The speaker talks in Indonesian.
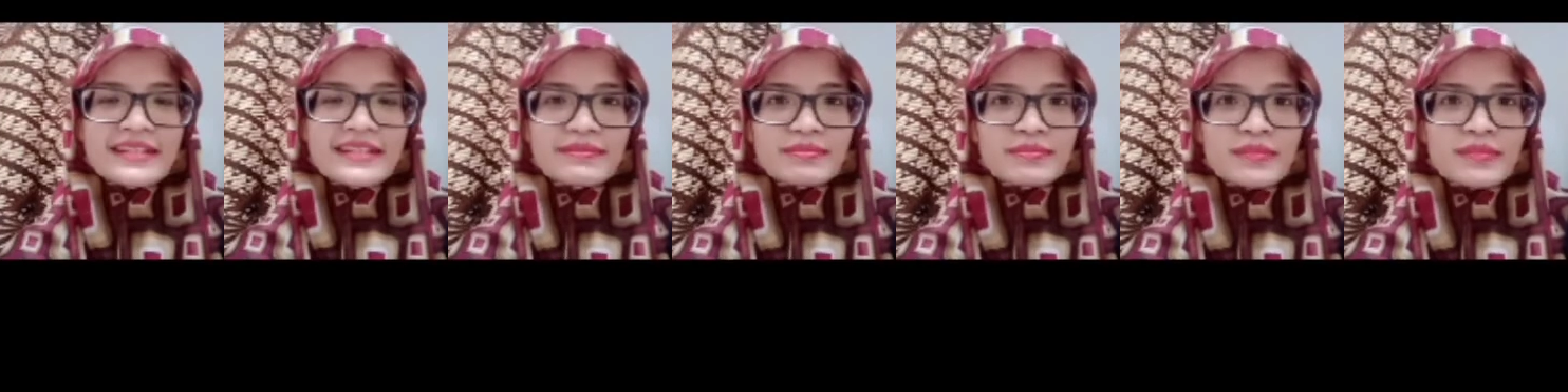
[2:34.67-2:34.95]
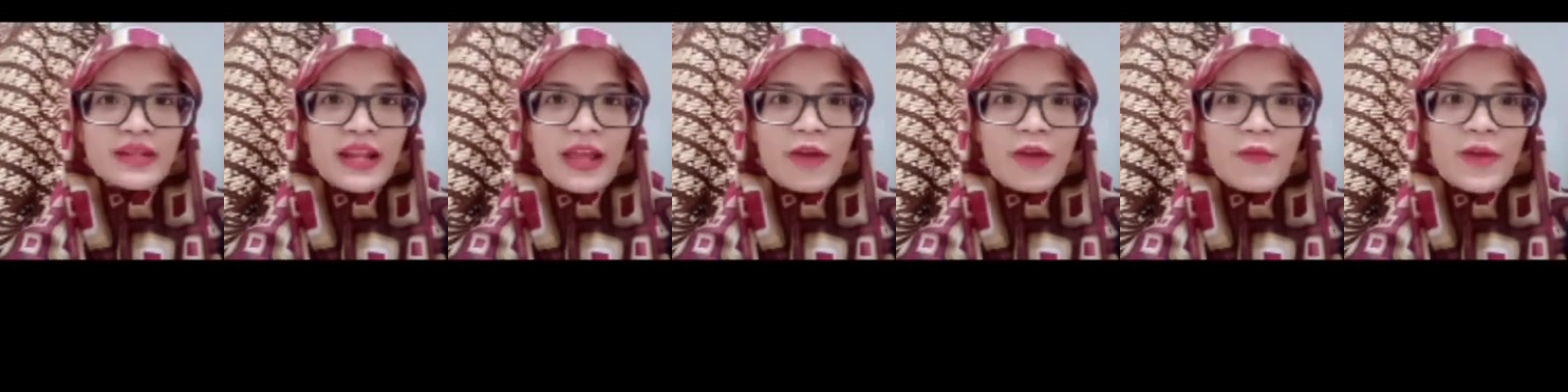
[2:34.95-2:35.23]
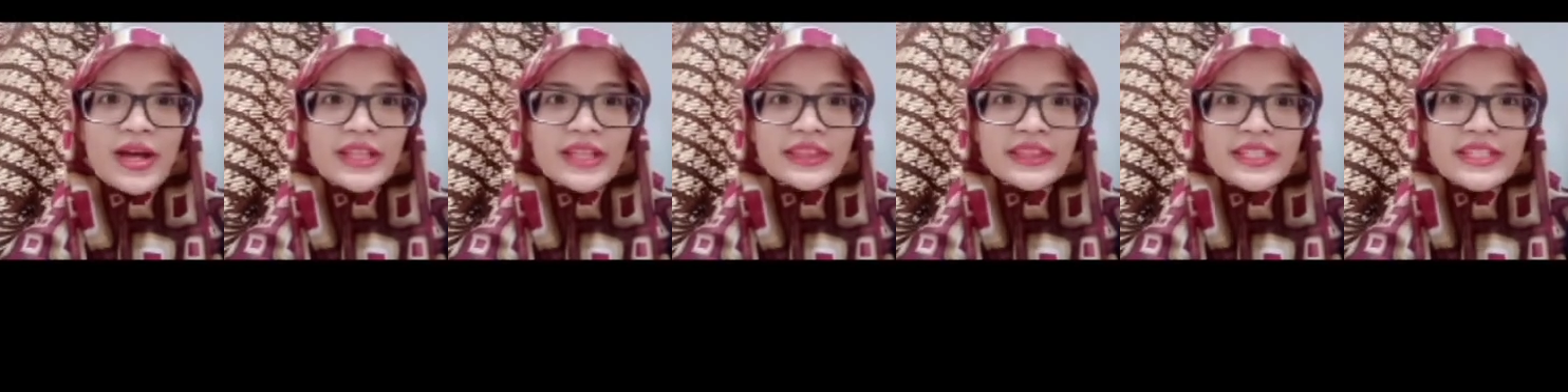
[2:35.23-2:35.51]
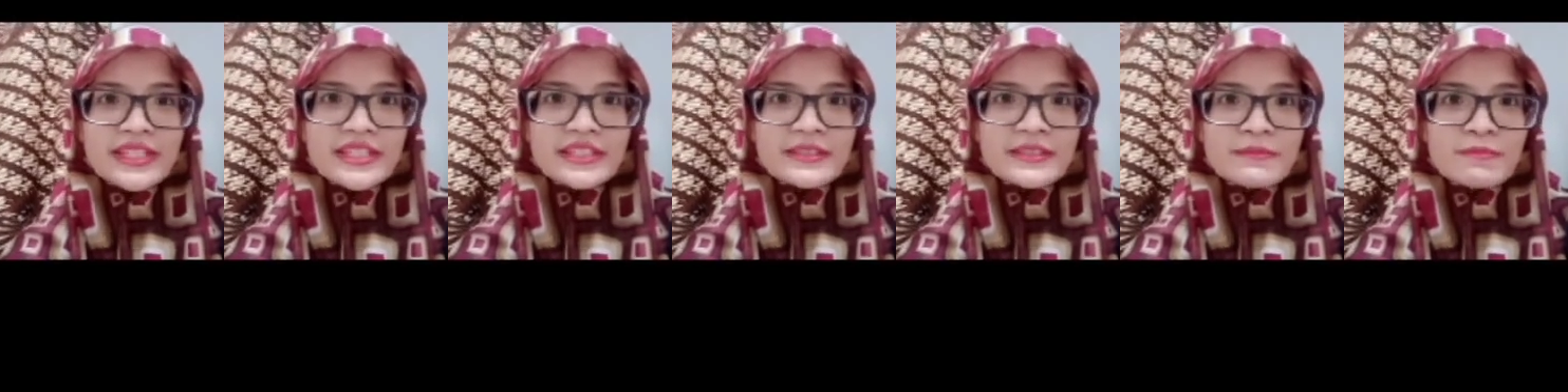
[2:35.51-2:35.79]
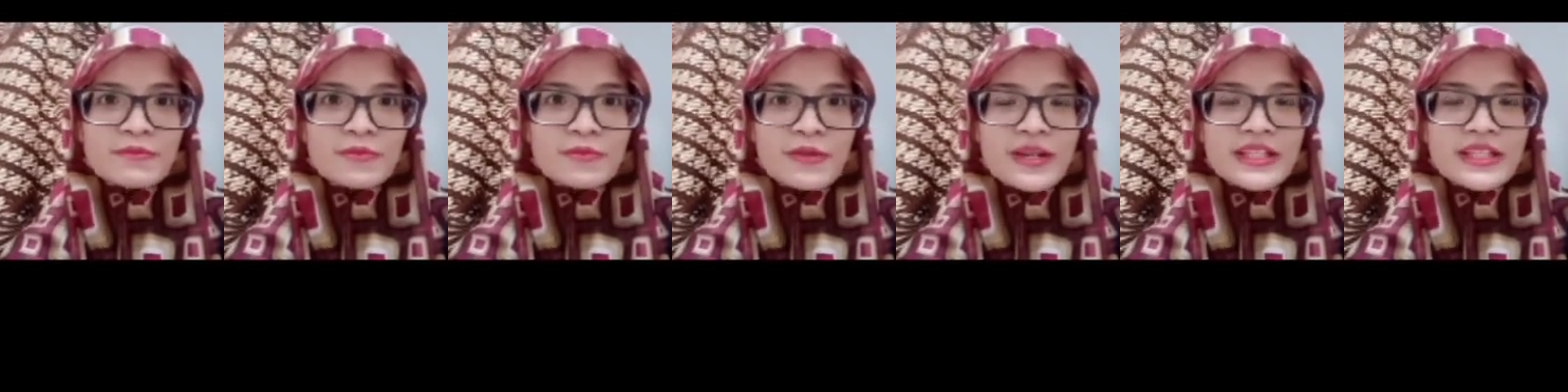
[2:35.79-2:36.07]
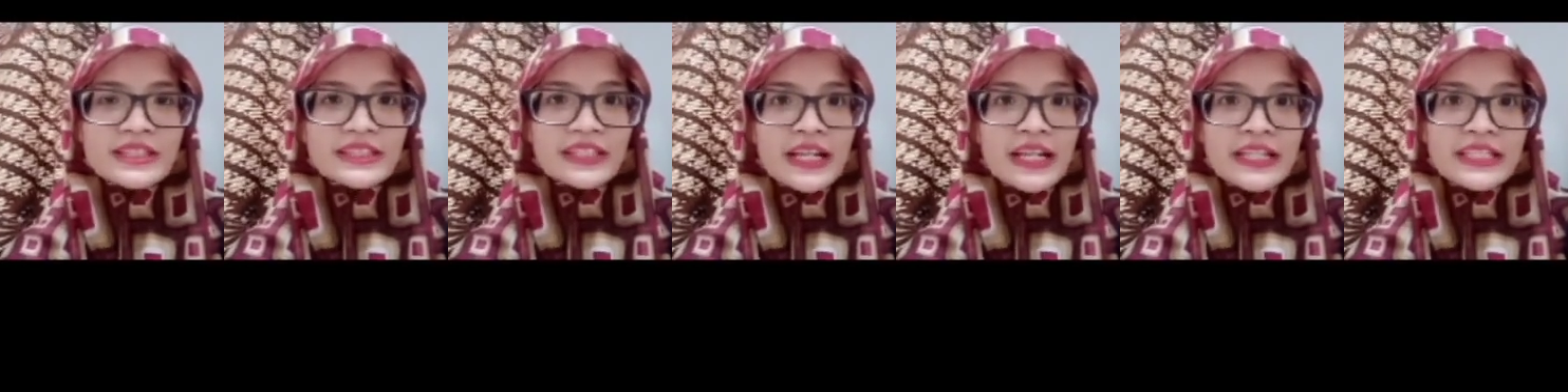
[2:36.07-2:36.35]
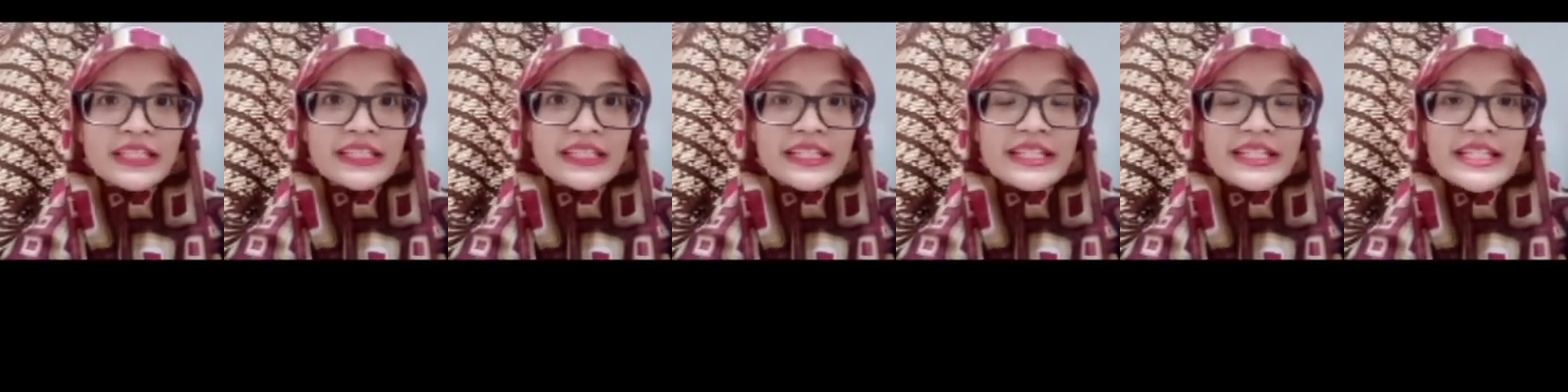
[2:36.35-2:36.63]
melewati semua
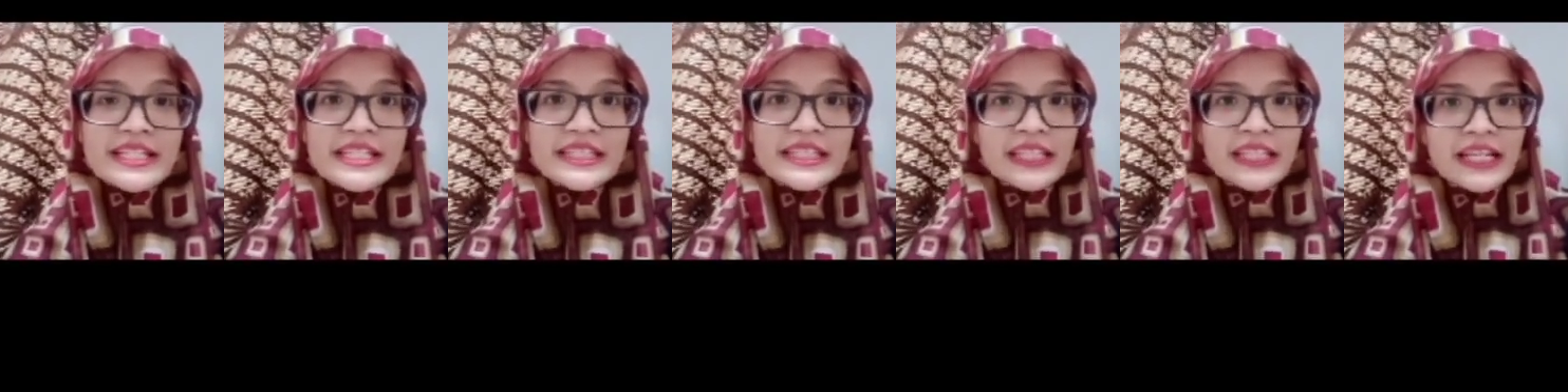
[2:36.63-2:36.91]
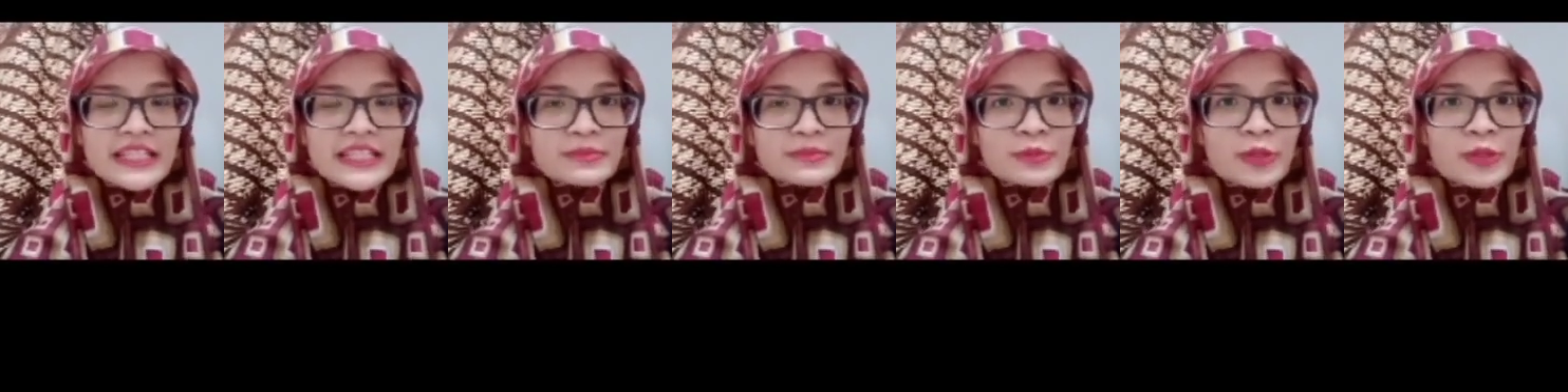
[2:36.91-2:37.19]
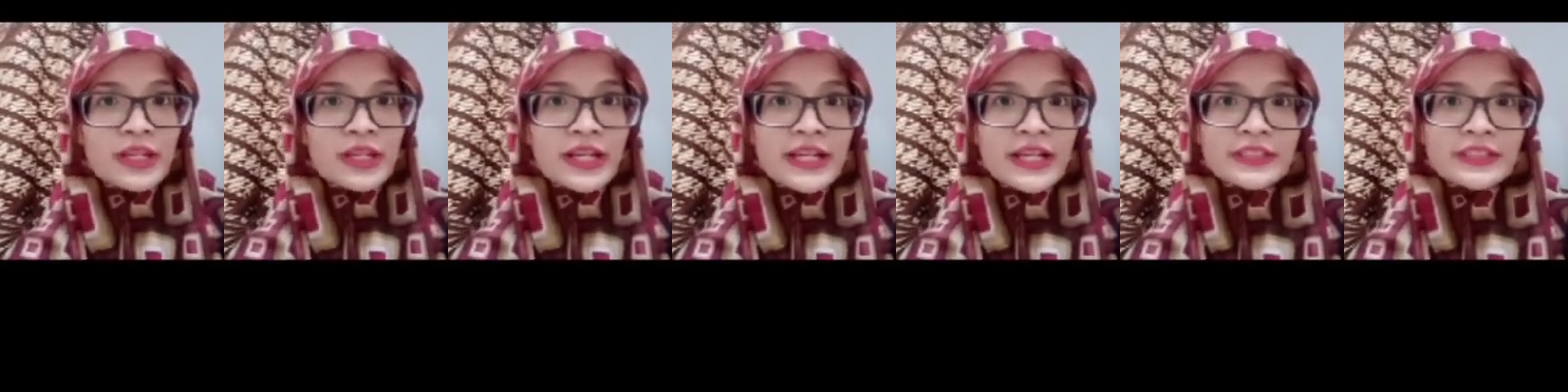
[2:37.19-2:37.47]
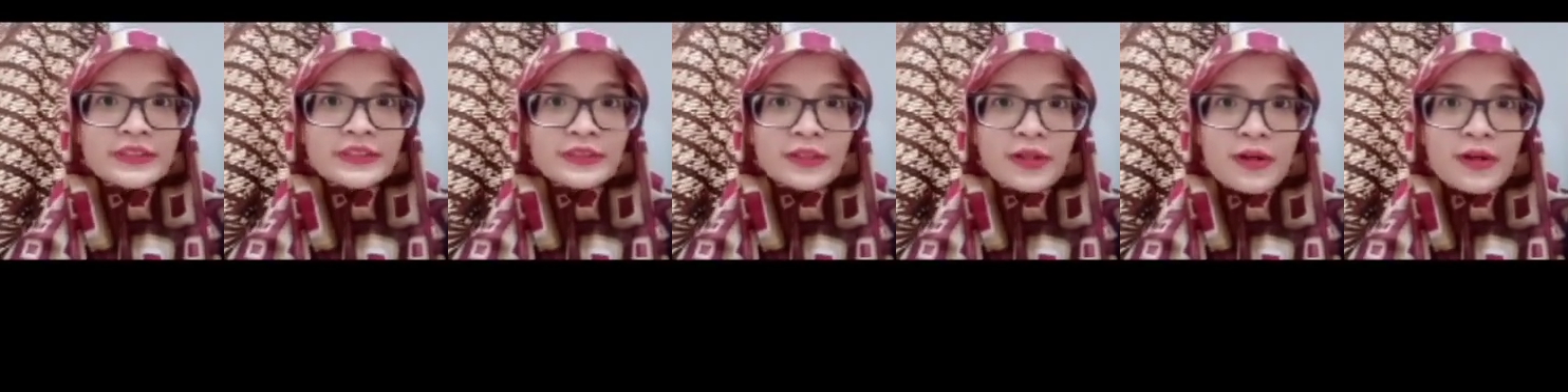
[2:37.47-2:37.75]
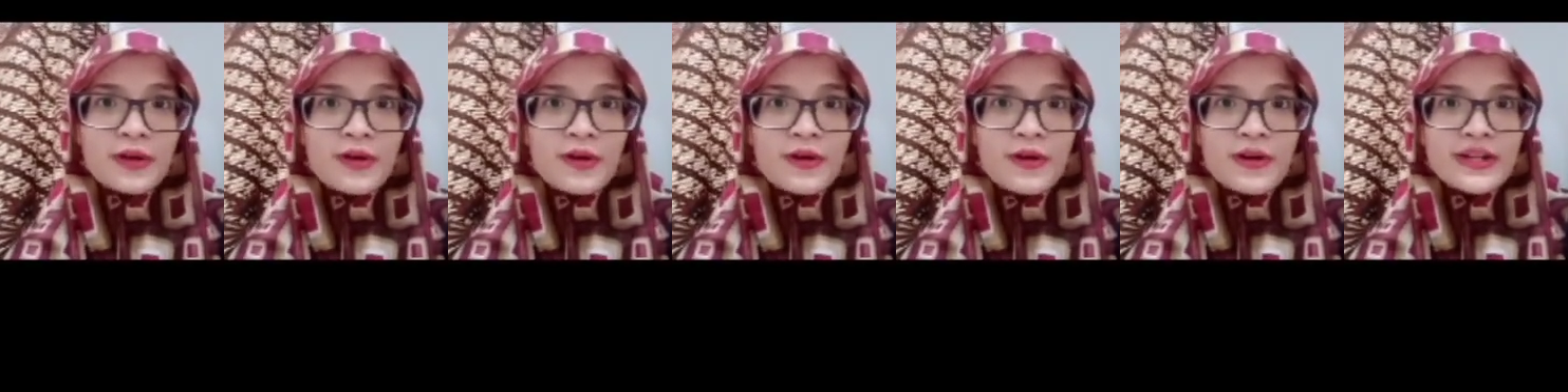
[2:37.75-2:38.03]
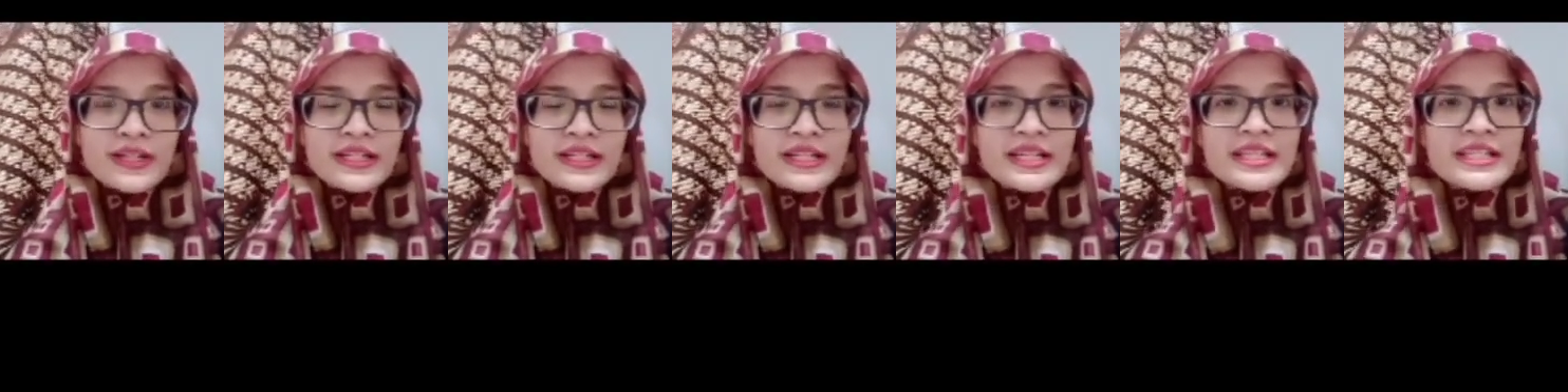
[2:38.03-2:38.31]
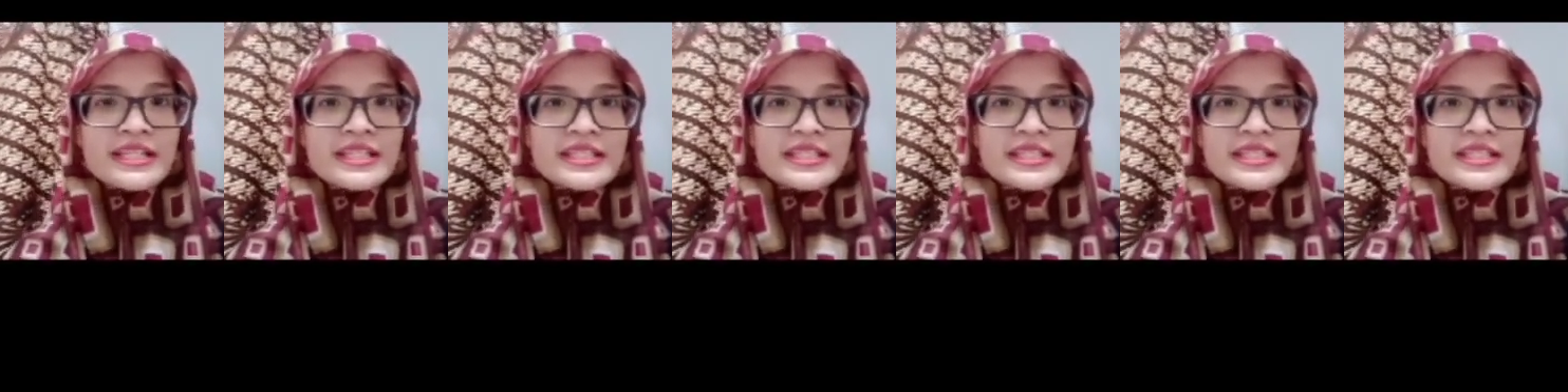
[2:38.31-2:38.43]
terakhirnya di transfer elektron